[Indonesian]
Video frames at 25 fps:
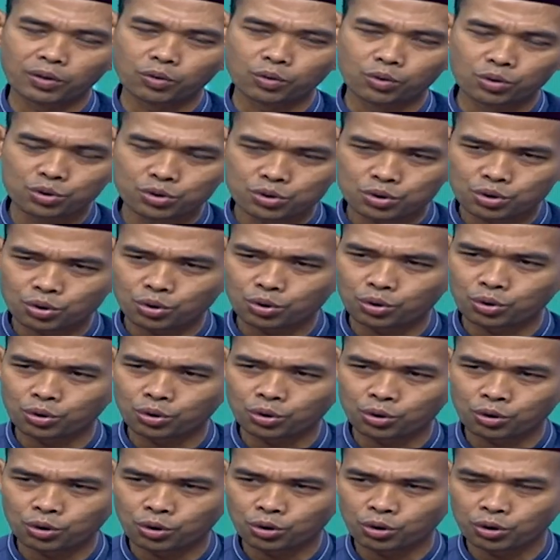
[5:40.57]

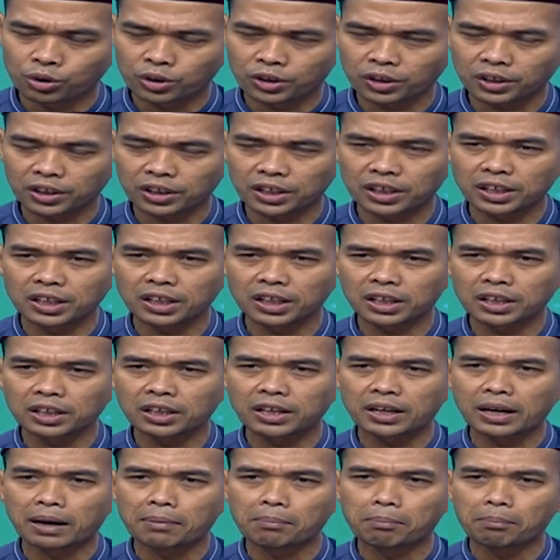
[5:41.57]
wujud
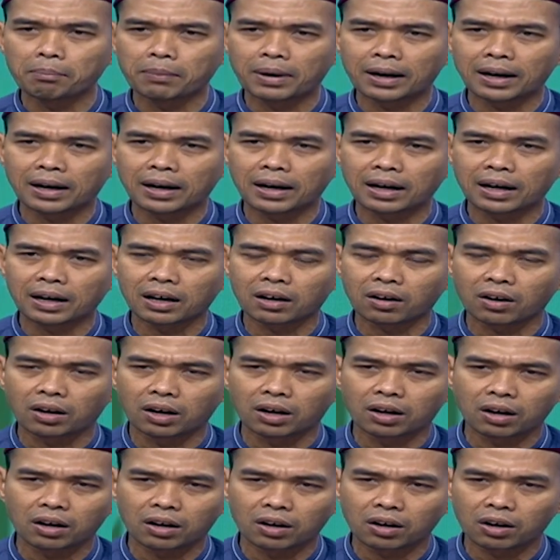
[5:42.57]
qidam
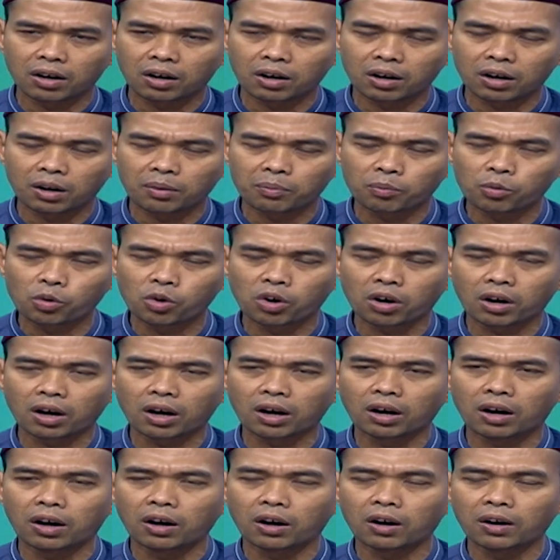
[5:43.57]
baqa
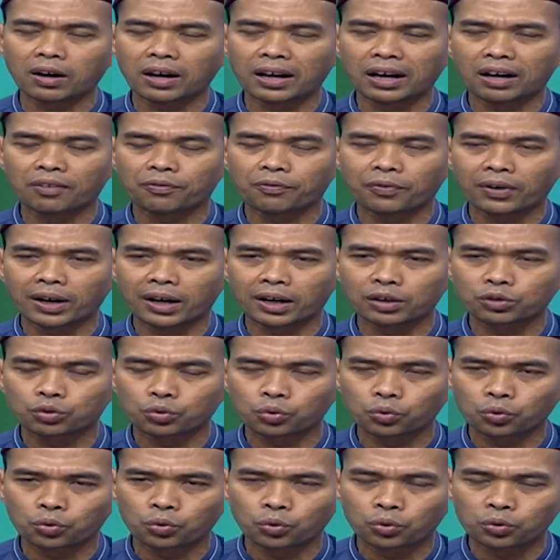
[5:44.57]

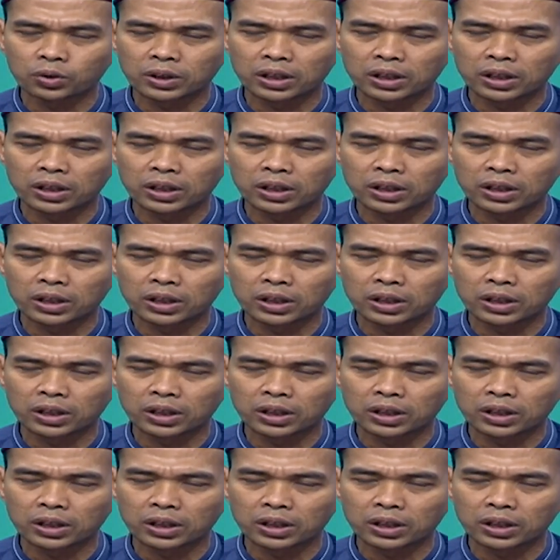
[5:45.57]
mukhalafatu